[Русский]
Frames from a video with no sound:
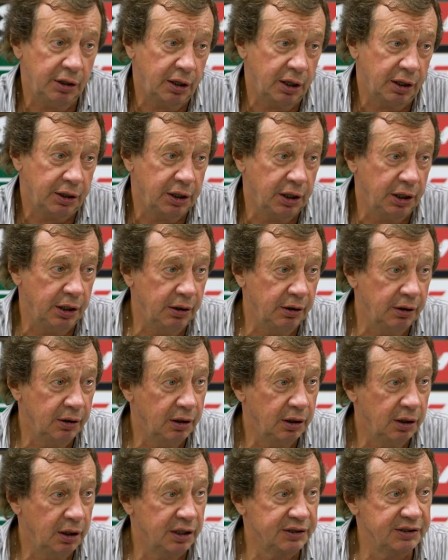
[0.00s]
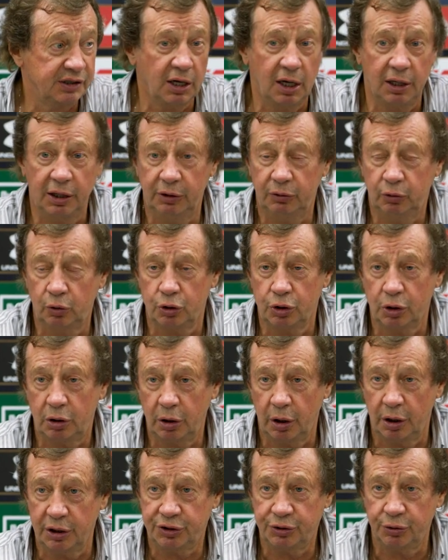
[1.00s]
Игроки остальные тоже
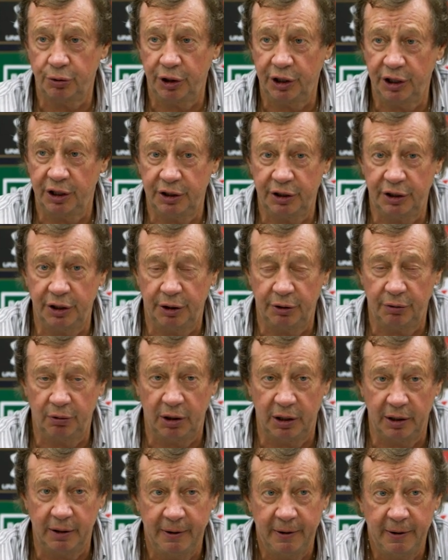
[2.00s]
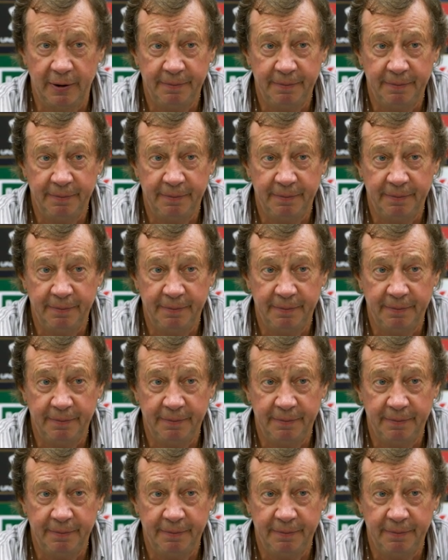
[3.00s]
хорошо реагировали.